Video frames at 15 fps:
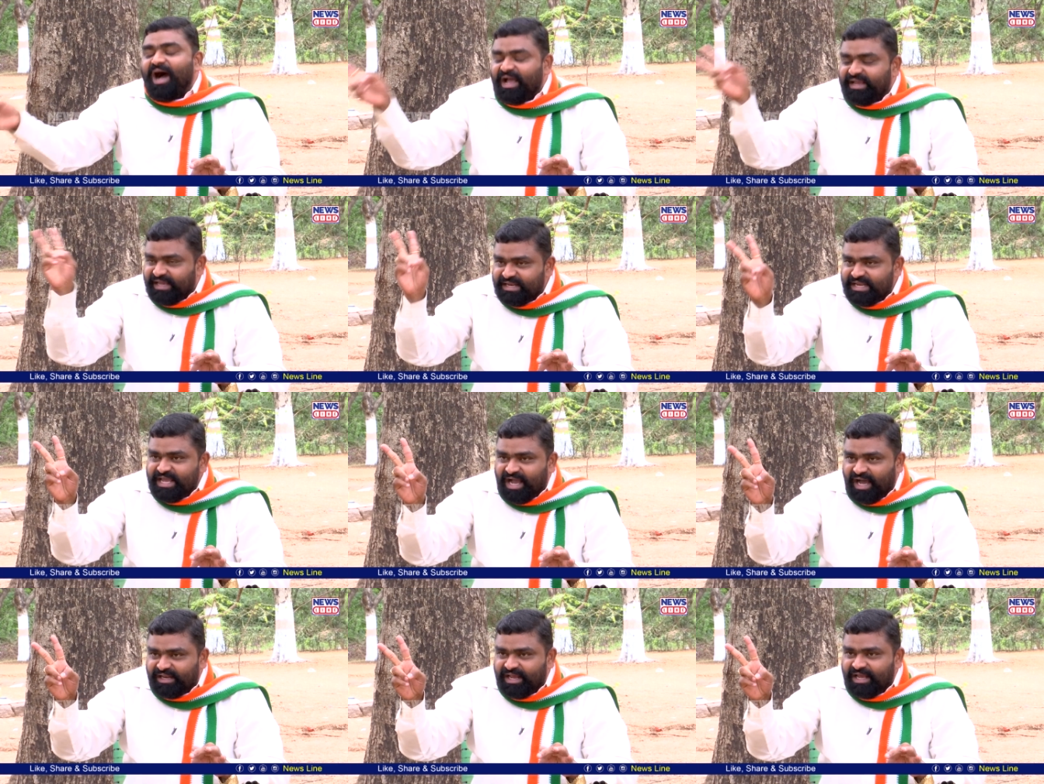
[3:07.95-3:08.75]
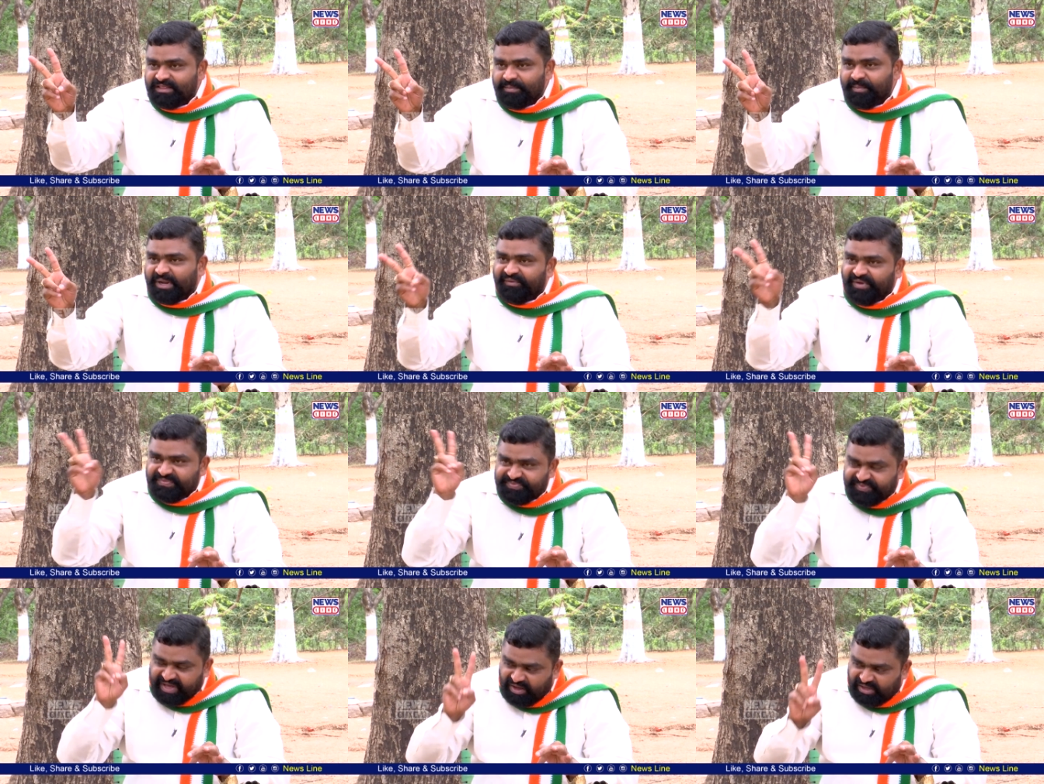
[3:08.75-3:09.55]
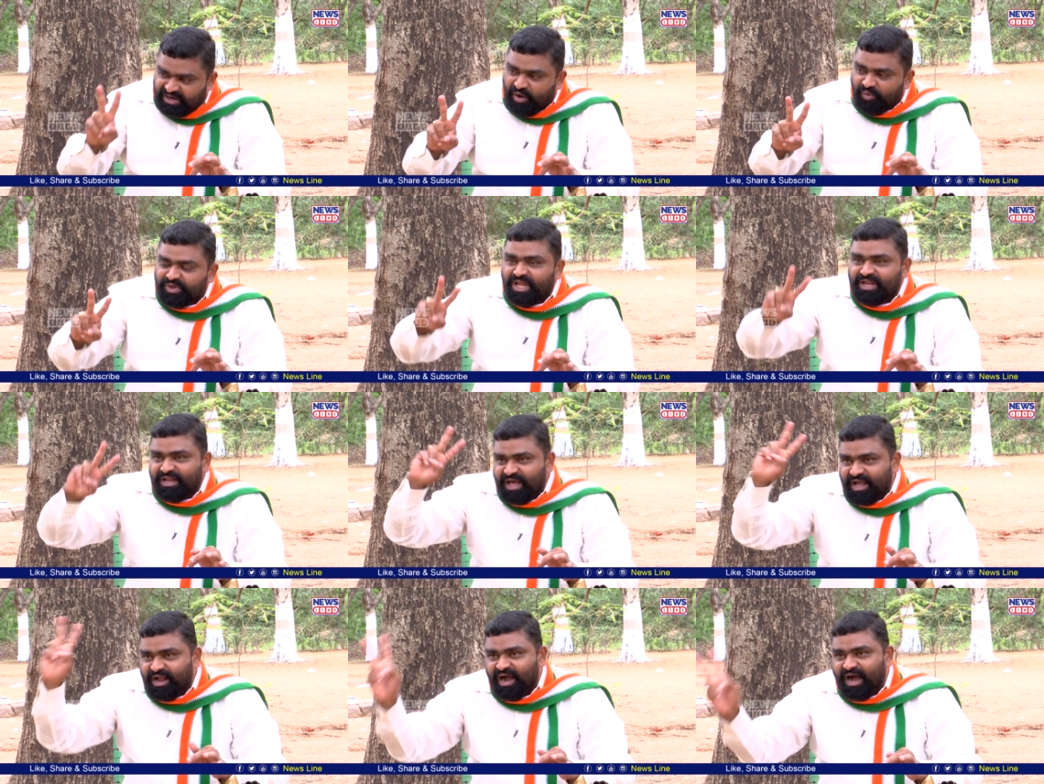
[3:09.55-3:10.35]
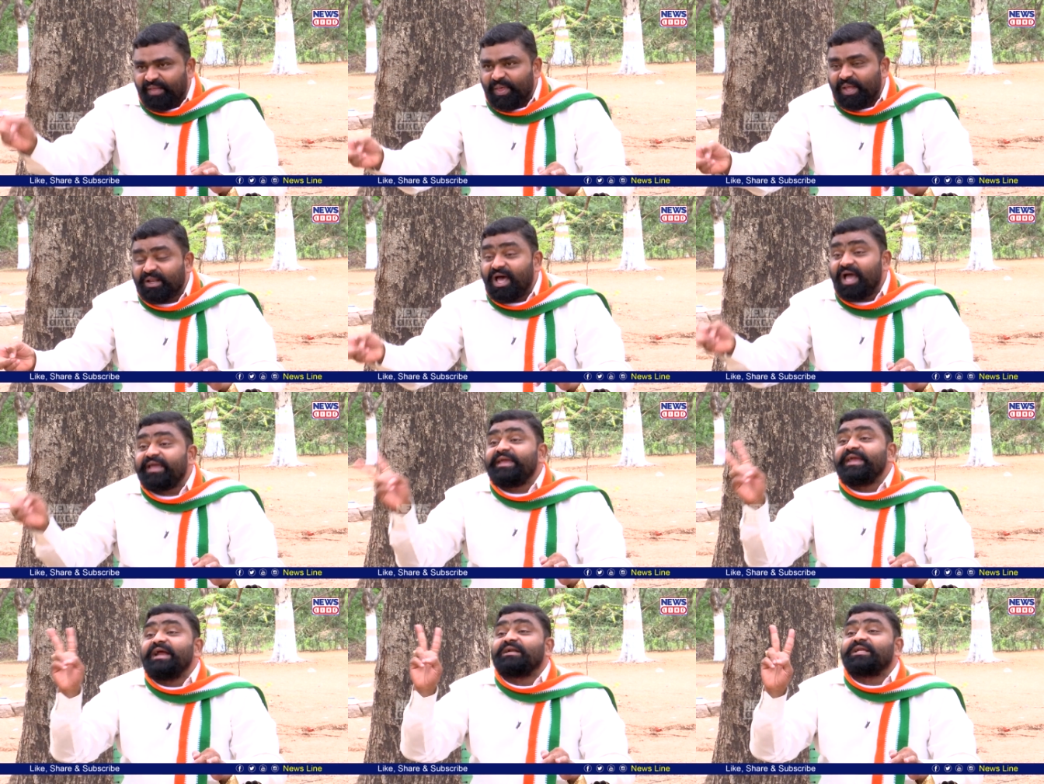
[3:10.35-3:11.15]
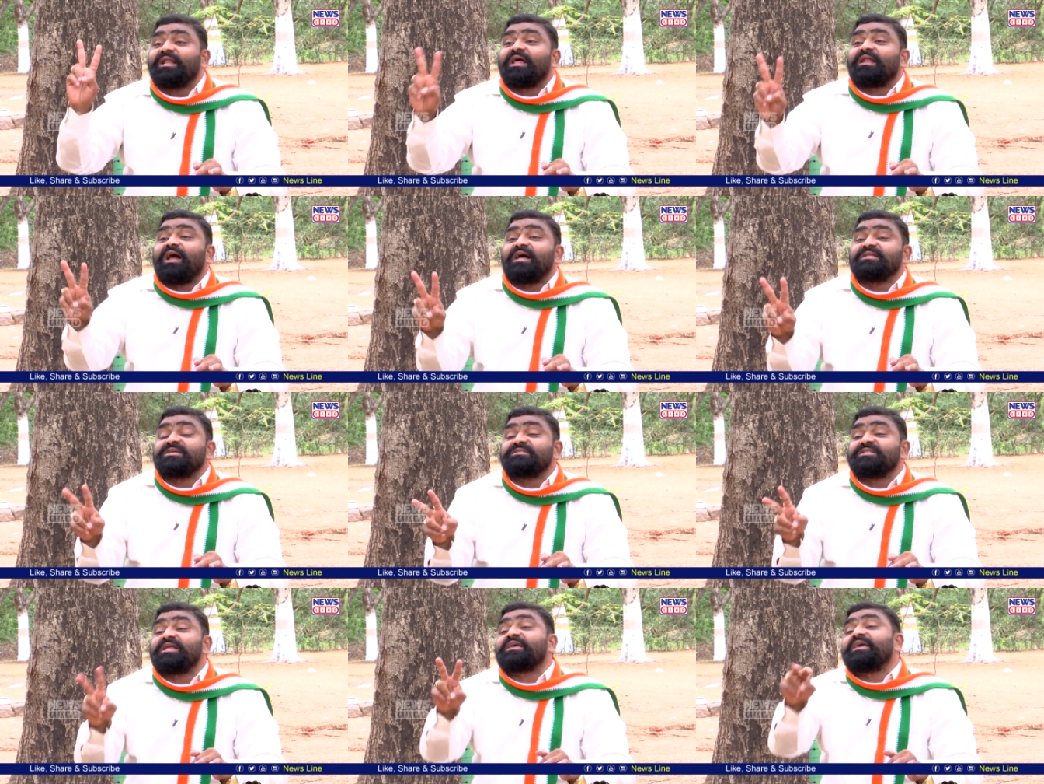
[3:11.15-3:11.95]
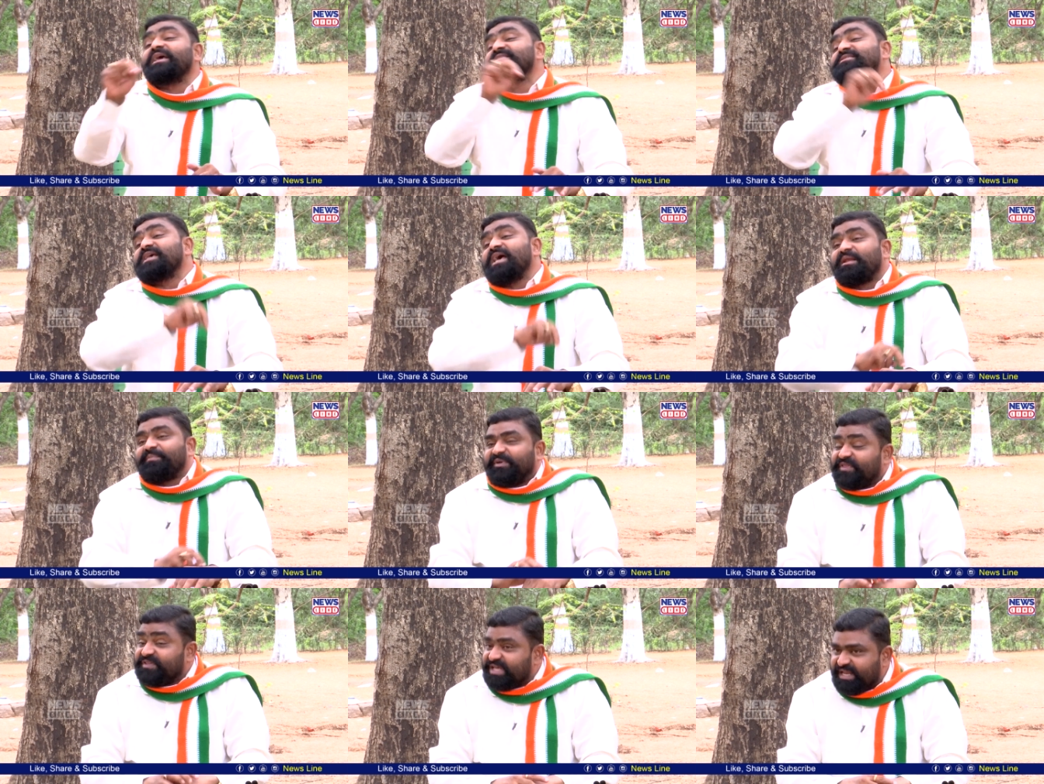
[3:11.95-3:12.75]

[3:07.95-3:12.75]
ఆ ఎన్నిక అనేది మనం ఎంత అవునన్నా కాదన్నా ఈటెల రాజేందర్ కేసీఆర్ మధ్య